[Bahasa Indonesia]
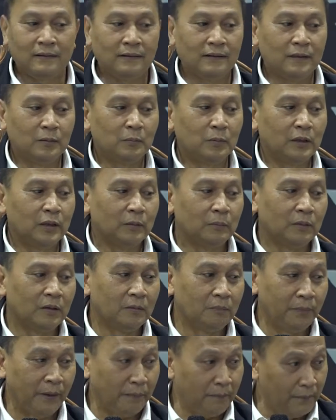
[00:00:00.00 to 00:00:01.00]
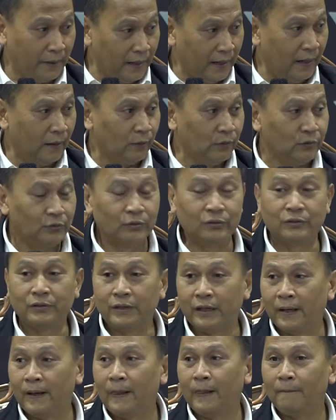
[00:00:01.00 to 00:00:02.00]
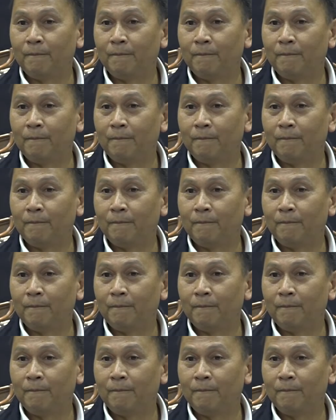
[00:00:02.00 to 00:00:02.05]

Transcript: teman-teman Pemda khususnya